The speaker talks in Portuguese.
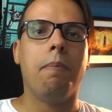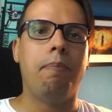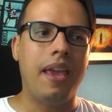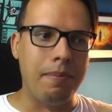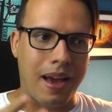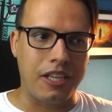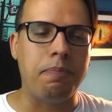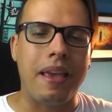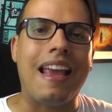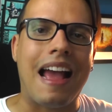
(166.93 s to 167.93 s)
bem
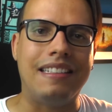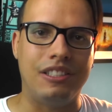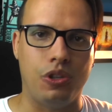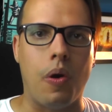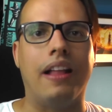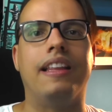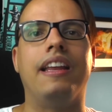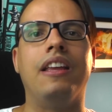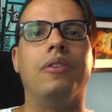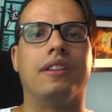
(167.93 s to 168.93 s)
mais pegada de
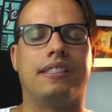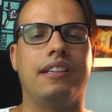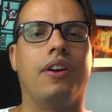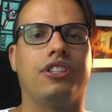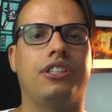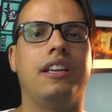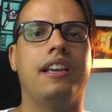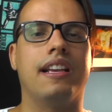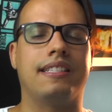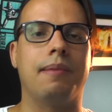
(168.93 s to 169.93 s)
quadrinho, assim, eu acho que
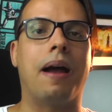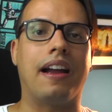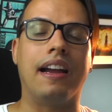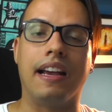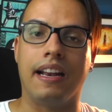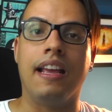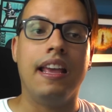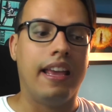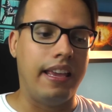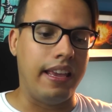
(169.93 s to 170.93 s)
ia ser bacana.
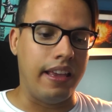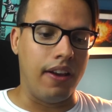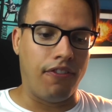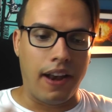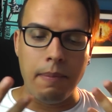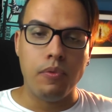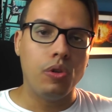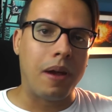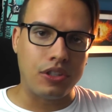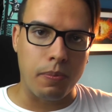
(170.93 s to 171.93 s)
E eu falei
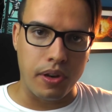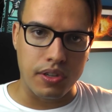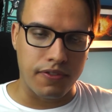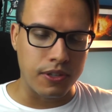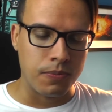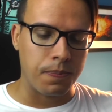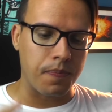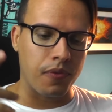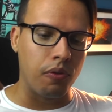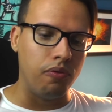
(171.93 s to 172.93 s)
muito mais sobre isso, eu fiz um,
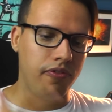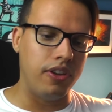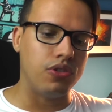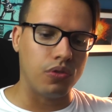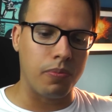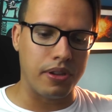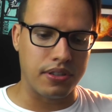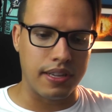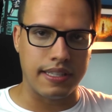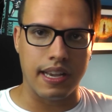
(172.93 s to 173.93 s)
um, um vídeo no
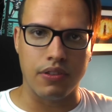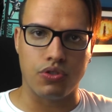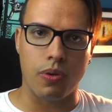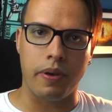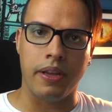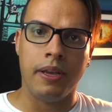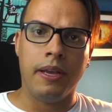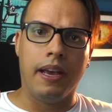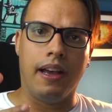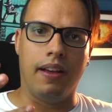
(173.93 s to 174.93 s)
começo desse ano sobre...
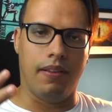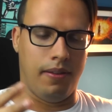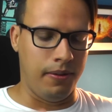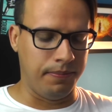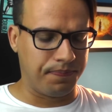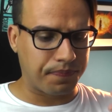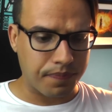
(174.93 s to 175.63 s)
Uh,